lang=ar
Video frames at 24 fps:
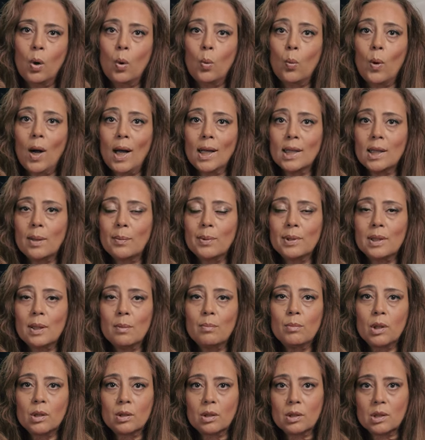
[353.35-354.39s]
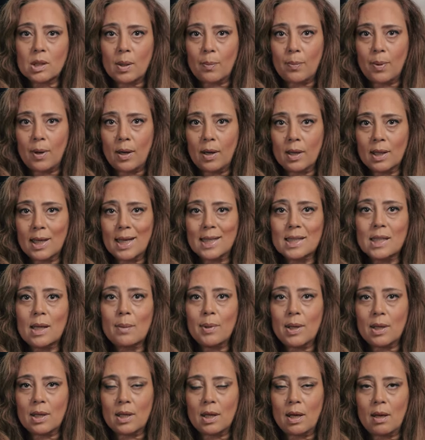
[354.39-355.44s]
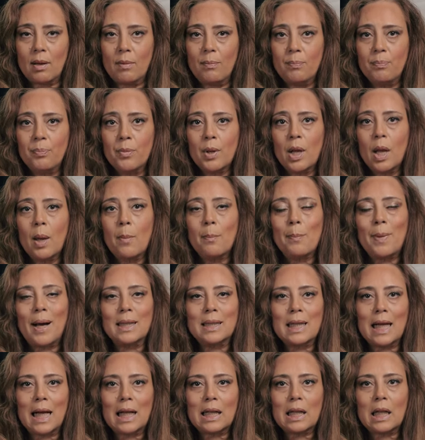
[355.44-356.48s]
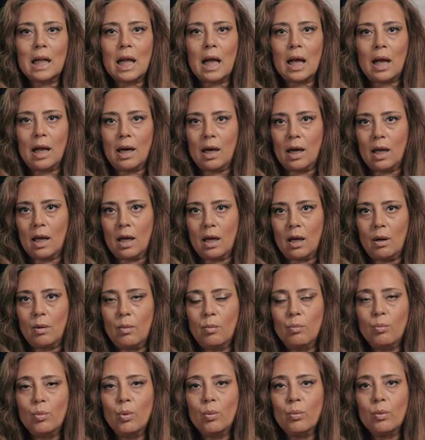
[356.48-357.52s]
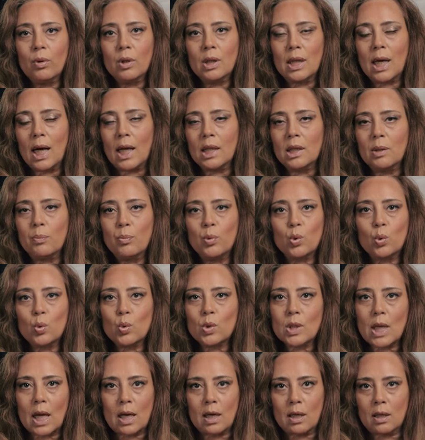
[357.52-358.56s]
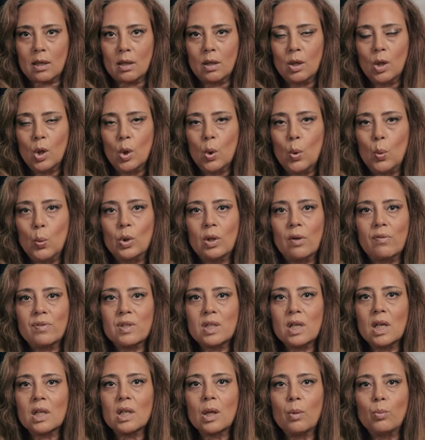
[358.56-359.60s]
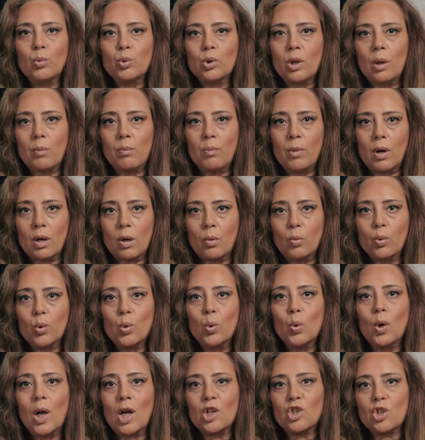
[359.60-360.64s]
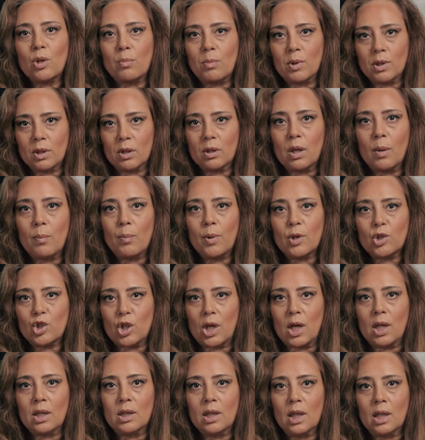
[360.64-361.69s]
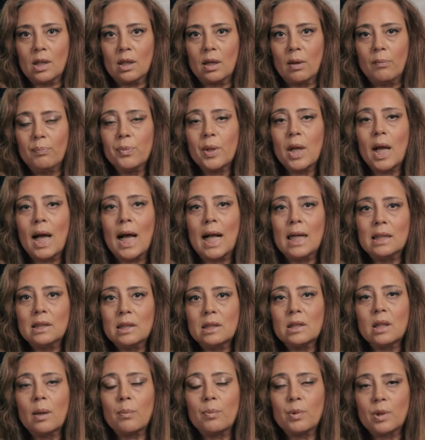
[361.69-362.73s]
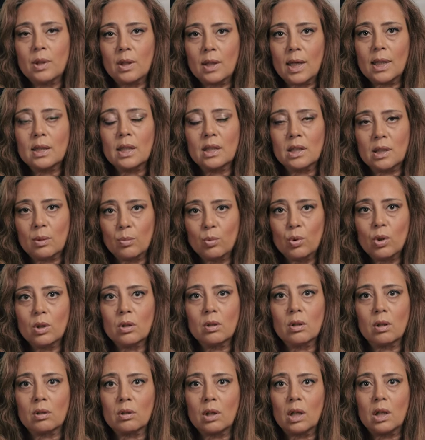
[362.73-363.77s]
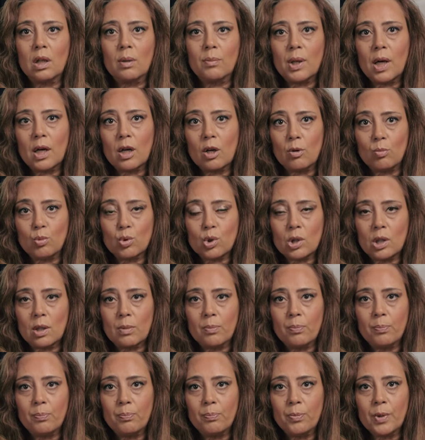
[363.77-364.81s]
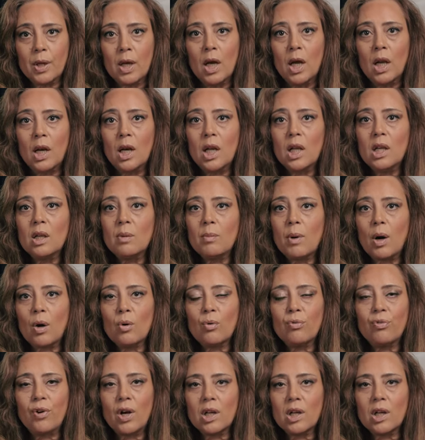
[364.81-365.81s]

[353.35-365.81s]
واحدة بيتم اغتصابها كسبية بعد قتل أهلها مو يعني بتذل ونفسيتها مدمرة ويقول عشان ما تتكبرش على دحية هل دي تبريرات أنت ممكن تقتنع بيها كمسلم؟ لأن معروف